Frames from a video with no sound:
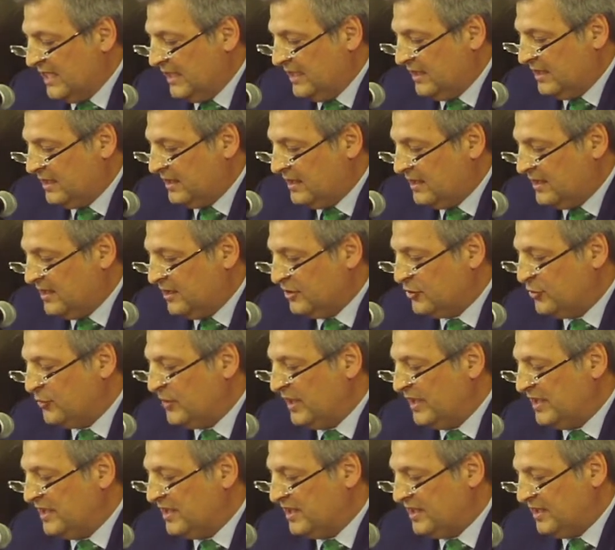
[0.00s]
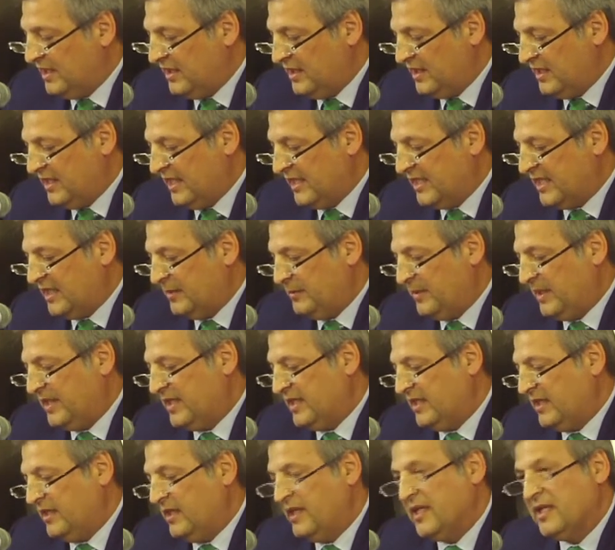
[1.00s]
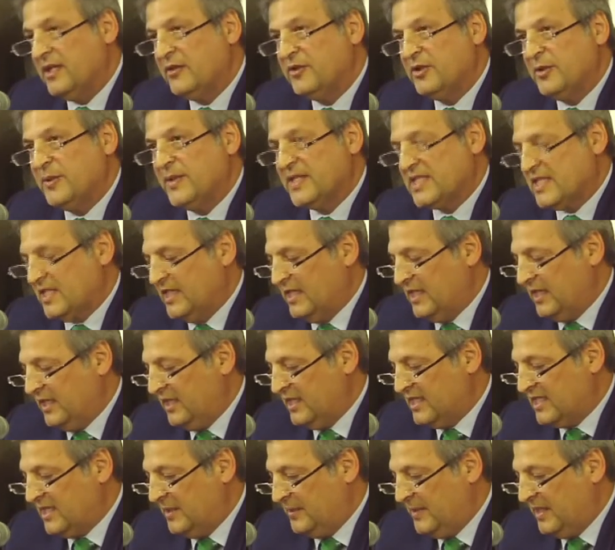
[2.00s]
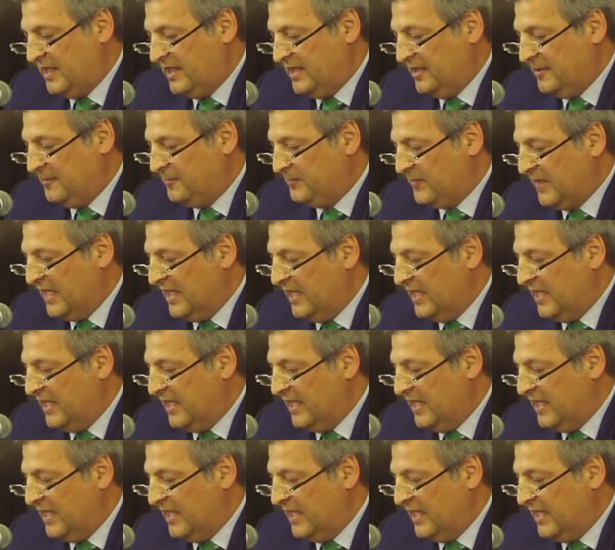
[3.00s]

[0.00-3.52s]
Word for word: la licenciatura de Ciencias Químicas en la Universidad de Sevilla,